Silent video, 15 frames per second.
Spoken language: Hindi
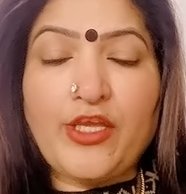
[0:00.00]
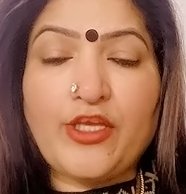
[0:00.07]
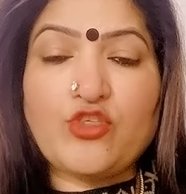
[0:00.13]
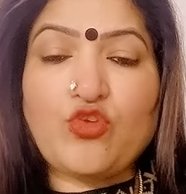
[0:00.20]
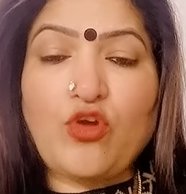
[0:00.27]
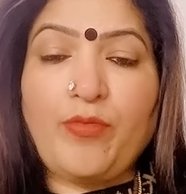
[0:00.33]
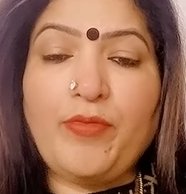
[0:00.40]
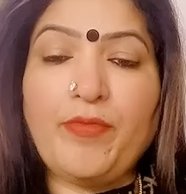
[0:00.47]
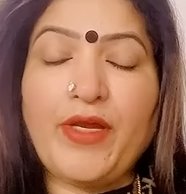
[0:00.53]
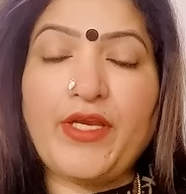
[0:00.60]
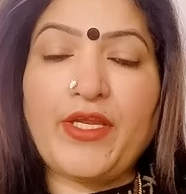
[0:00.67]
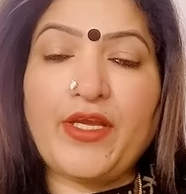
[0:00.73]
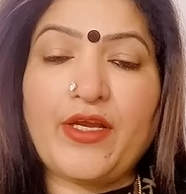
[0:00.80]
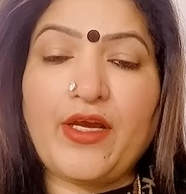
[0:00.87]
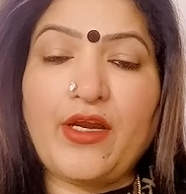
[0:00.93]
कि स्वाभिमान
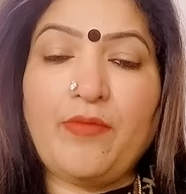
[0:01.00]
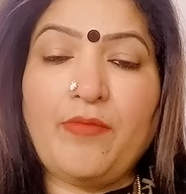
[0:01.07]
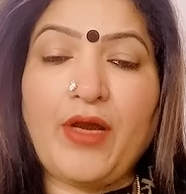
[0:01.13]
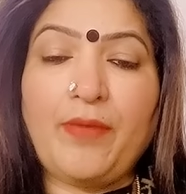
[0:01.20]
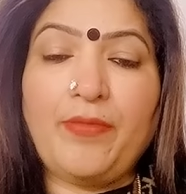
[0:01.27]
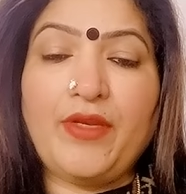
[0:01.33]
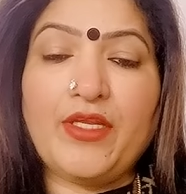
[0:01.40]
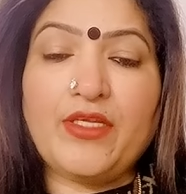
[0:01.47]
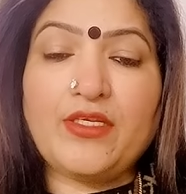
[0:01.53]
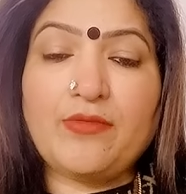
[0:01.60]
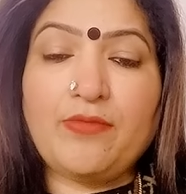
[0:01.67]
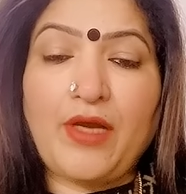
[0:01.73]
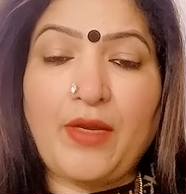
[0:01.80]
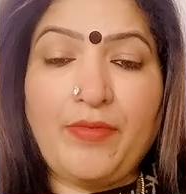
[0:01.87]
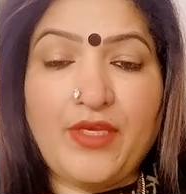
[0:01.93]
के कारण भाभी ने
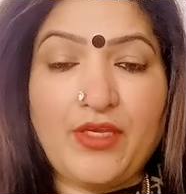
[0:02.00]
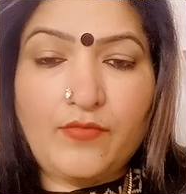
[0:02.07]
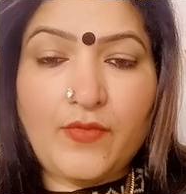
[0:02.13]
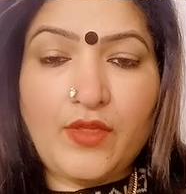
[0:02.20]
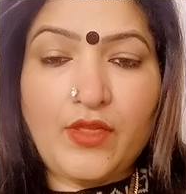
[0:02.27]
भाभी की